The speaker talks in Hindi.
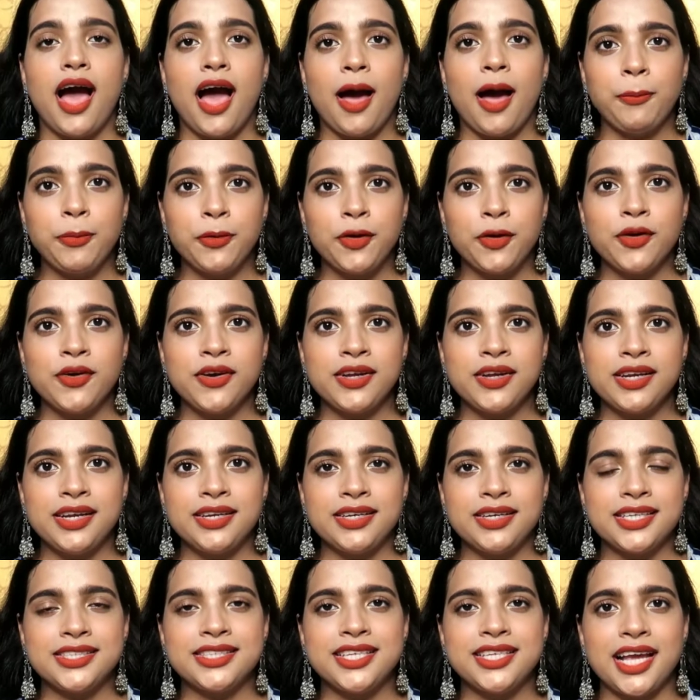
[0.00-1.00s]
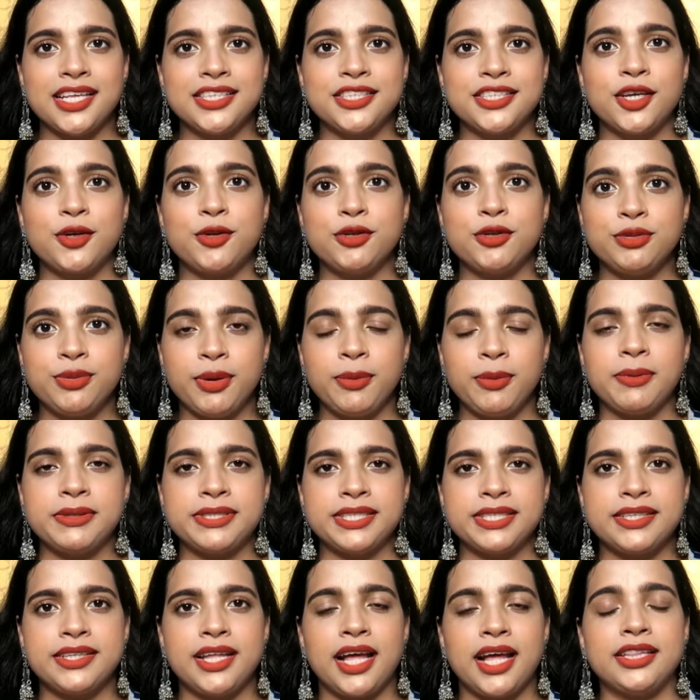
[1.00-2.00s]
आपको अगर इनके साइड से कुछ भी
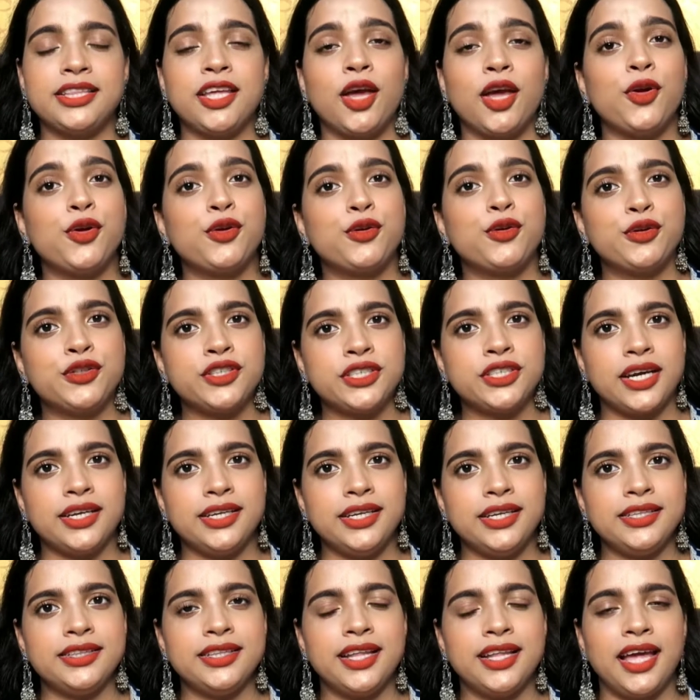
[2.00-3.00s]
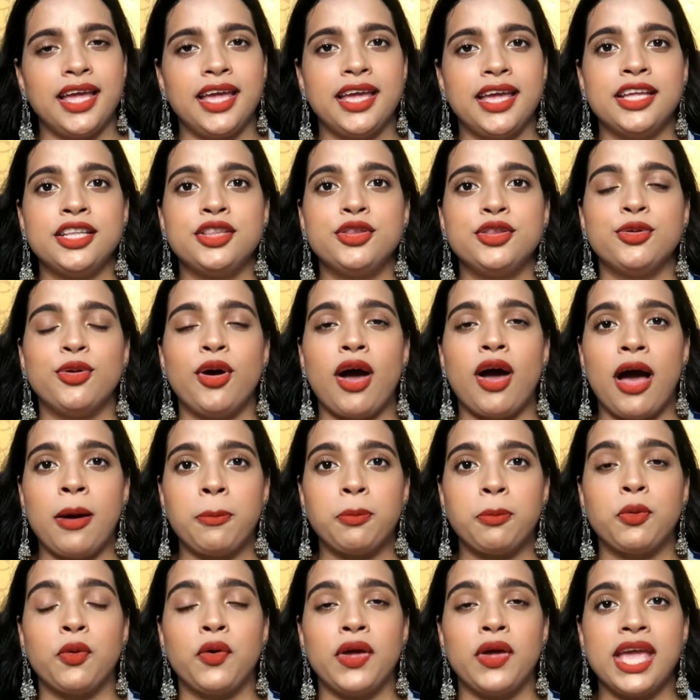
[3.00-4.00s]
पसंद आता है और कुछ खरीदना है तो
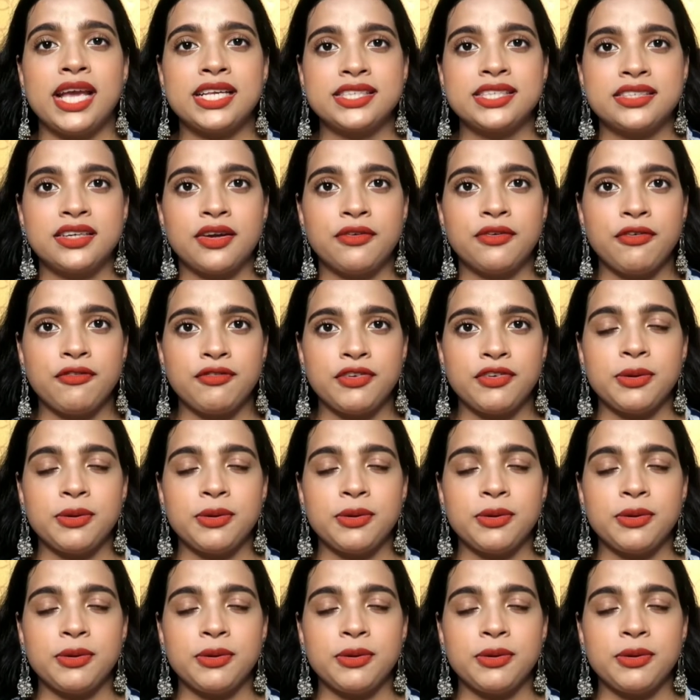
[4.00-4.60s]
आपको एक्स्ट्रा